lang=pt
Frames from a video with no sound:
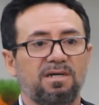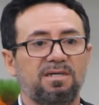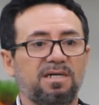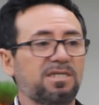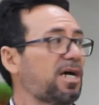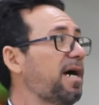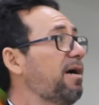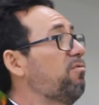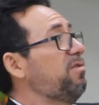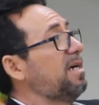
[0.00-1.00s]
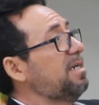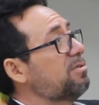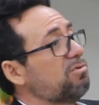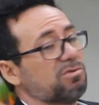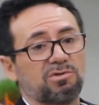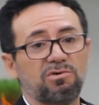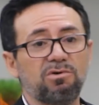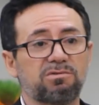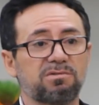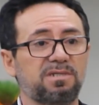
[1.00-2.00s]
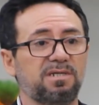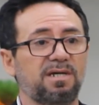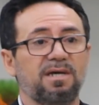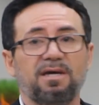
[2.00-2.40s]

E aí Israel via isso nos outros e